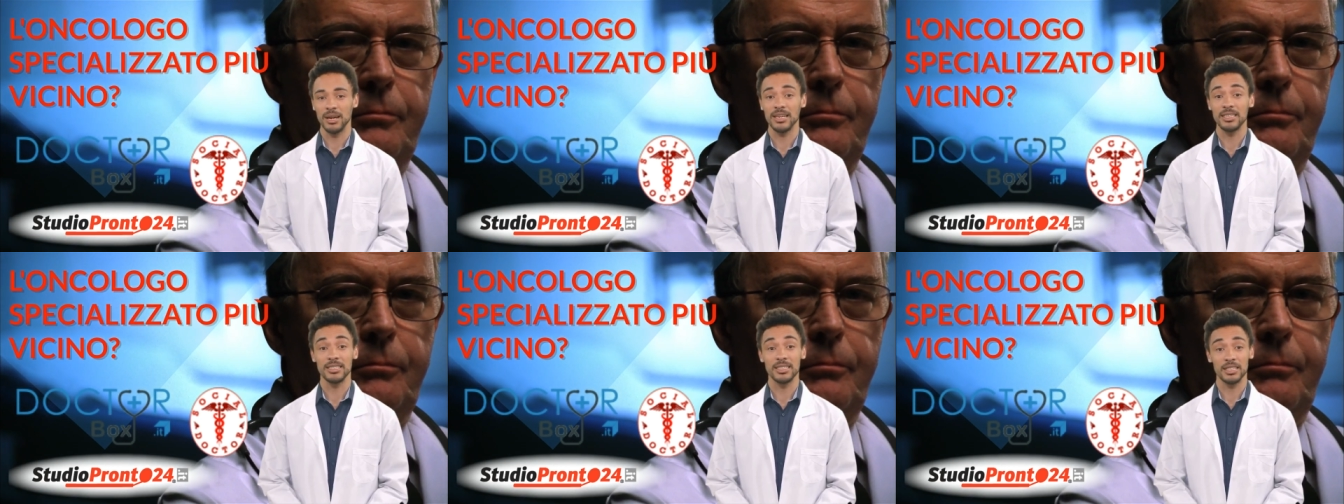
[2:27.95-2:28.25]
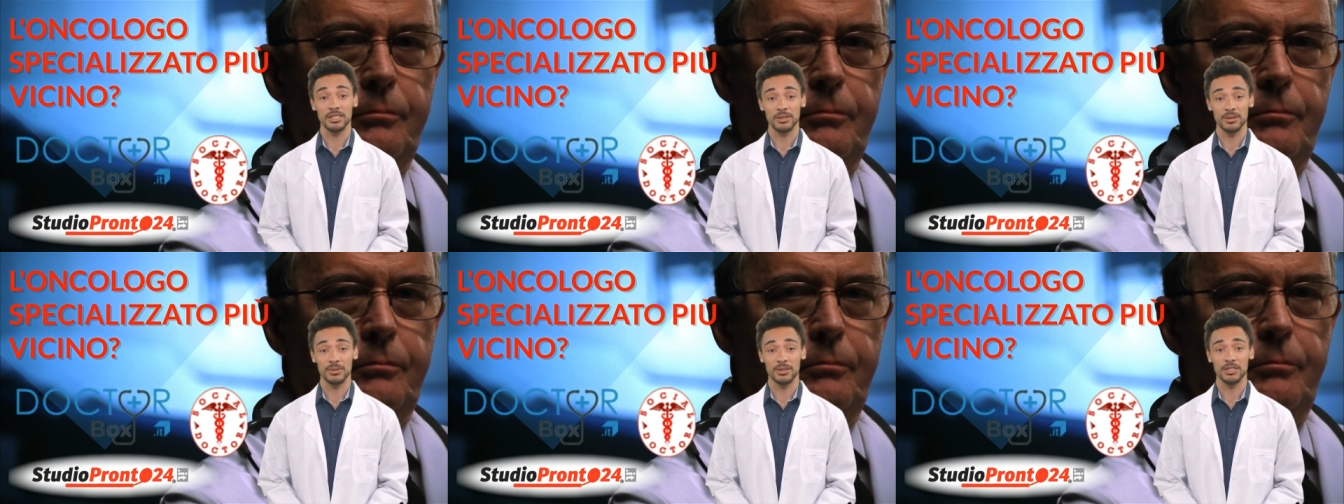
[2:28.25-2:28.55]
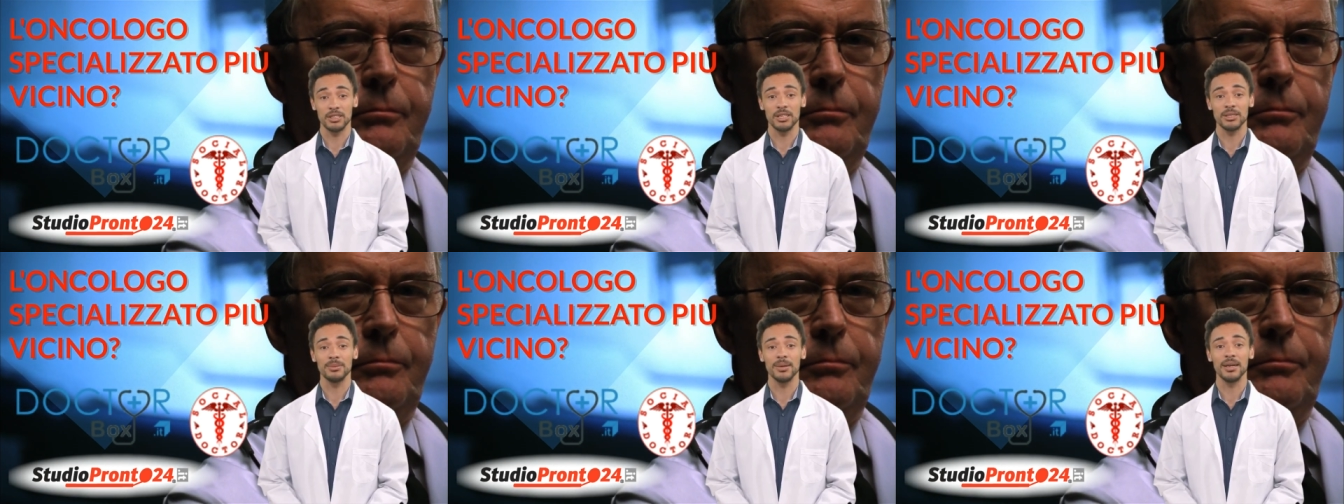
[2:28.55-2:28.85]
ai sintomi
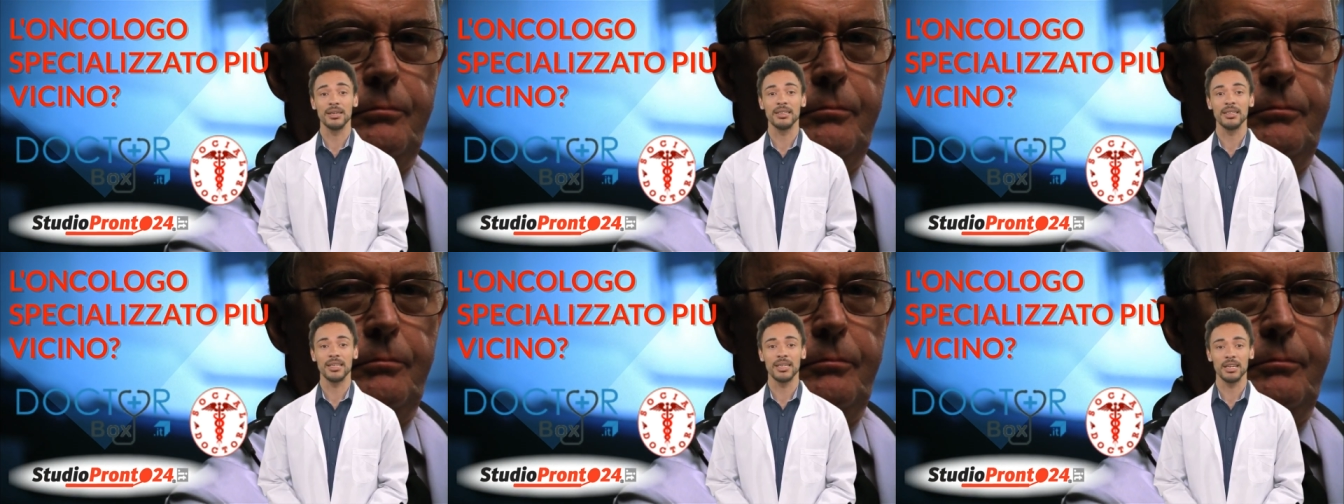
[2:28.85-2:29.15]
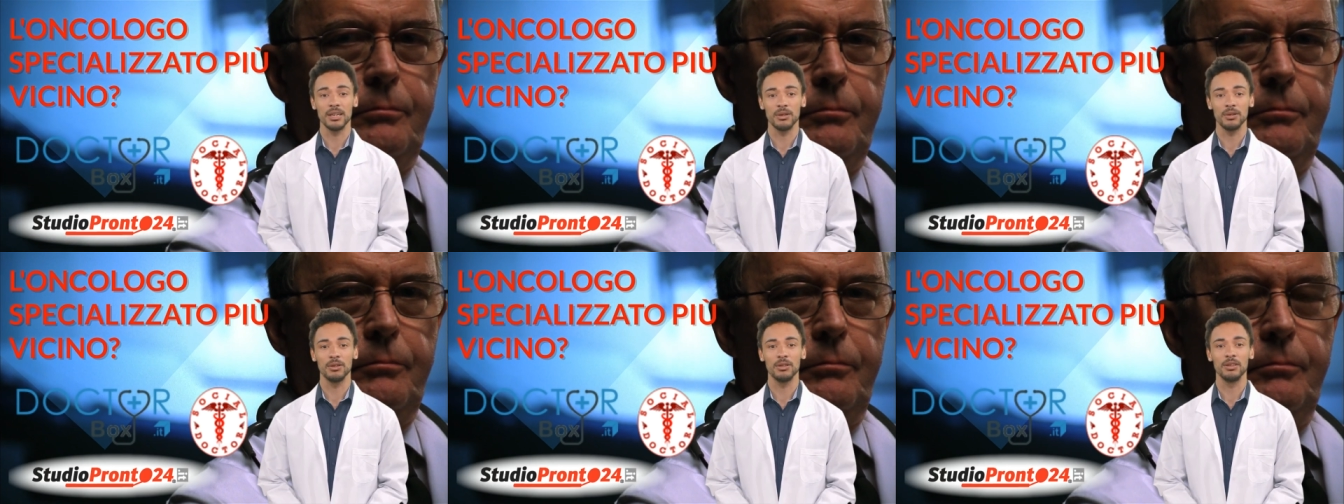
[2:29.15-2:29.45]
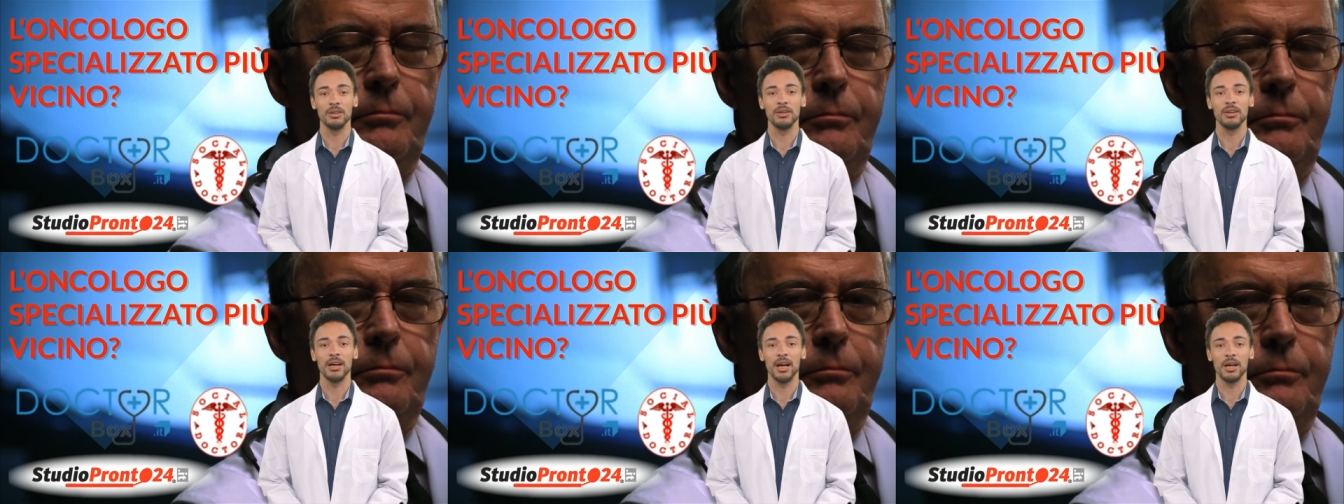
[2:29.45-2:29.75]
sospetti e
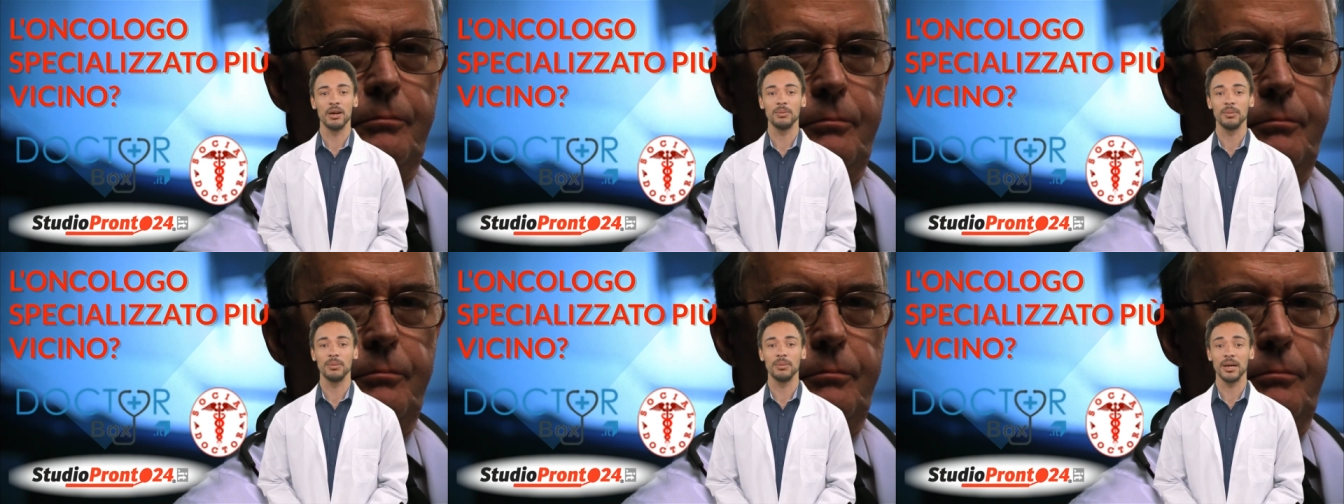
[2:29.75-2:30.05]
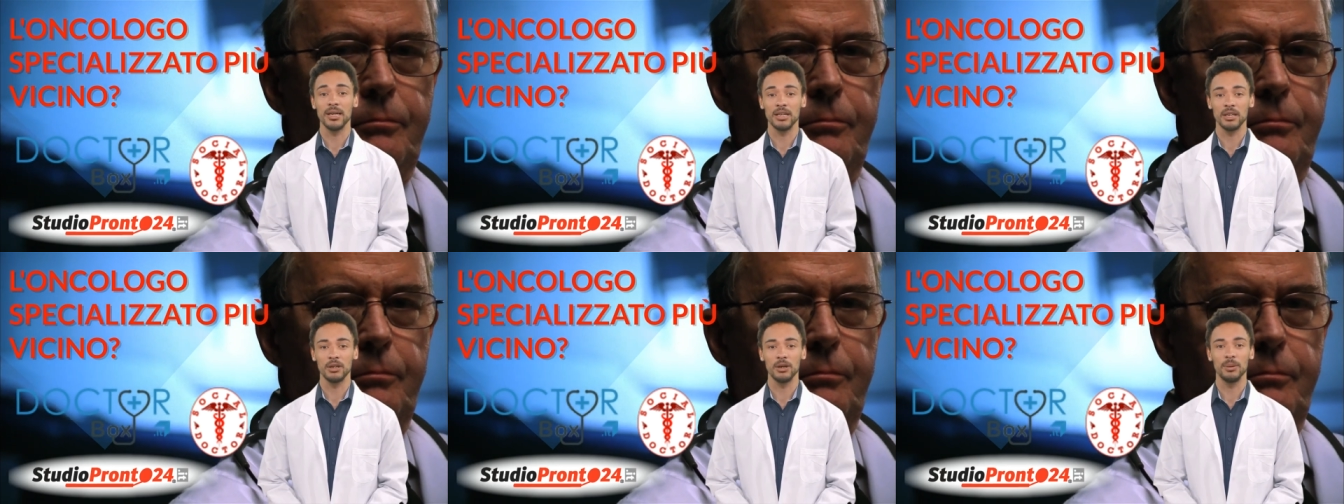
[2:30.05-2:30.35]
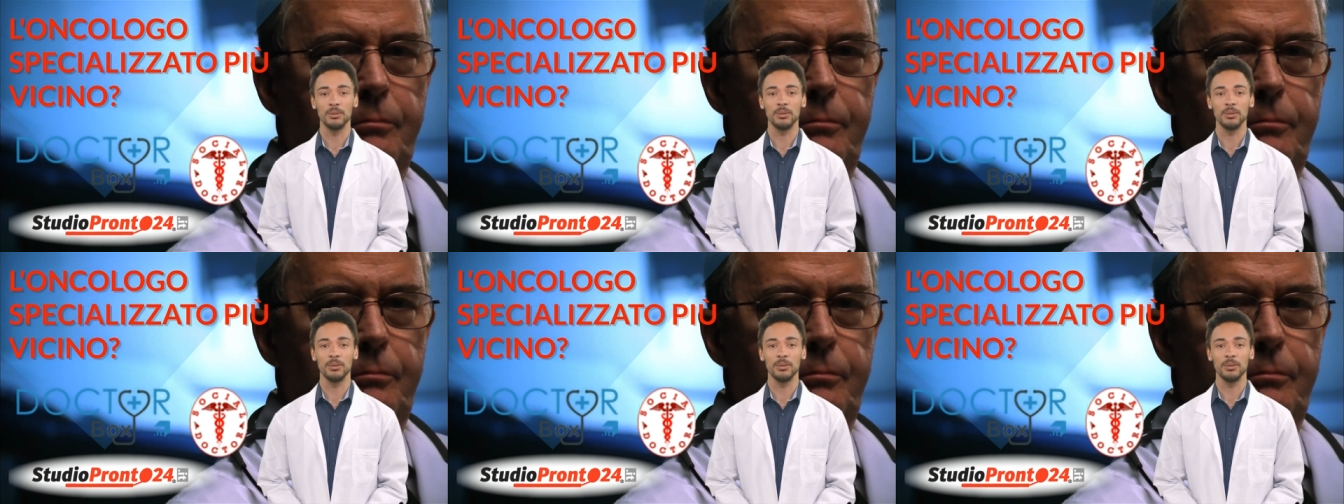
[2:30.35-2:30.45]
consultare un medico